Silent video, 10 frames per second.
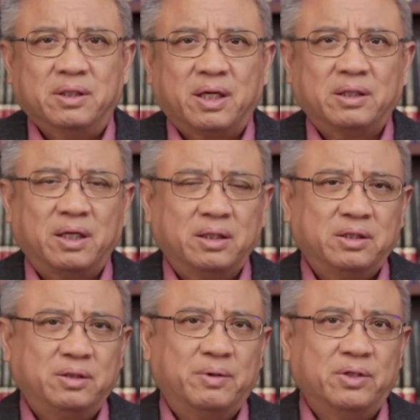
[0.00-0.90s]
他当然
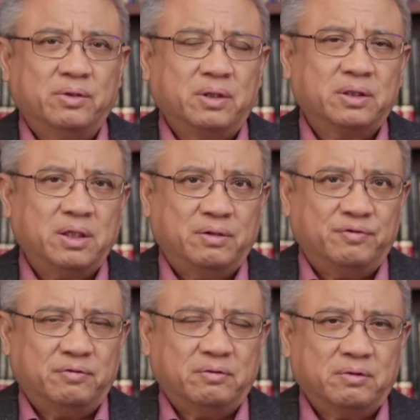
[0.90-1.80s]
希望有一个政
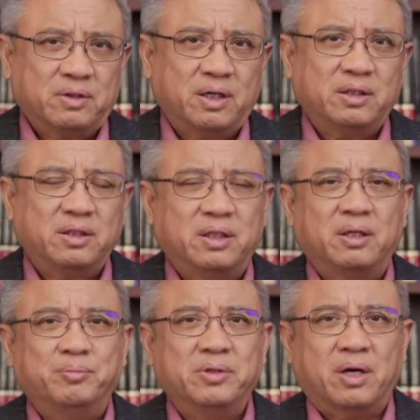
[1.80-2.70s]
府，当然是一
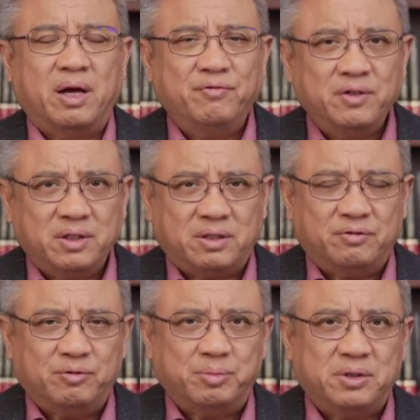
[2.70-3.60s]
个比较安分的政
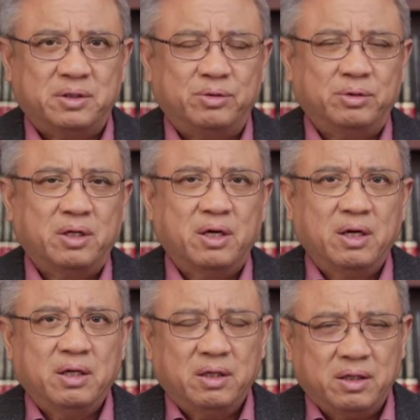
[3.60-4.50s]
府，不是去
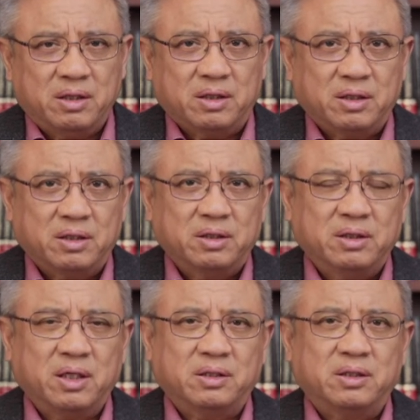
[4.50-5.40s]

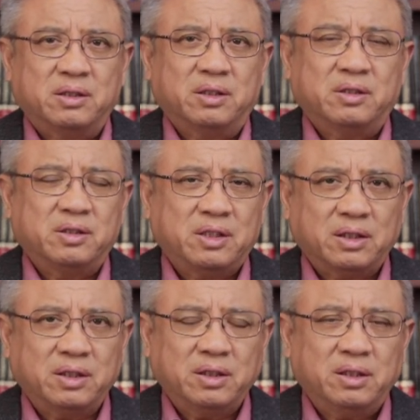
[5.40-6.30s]
那样子瞎
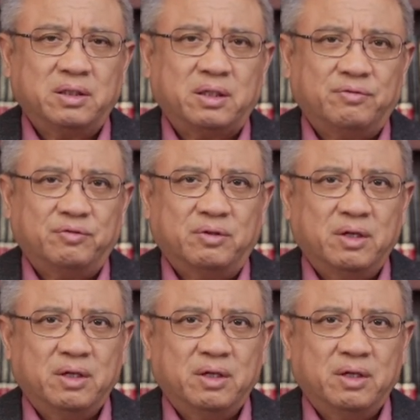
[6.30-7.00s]
折腾的政府，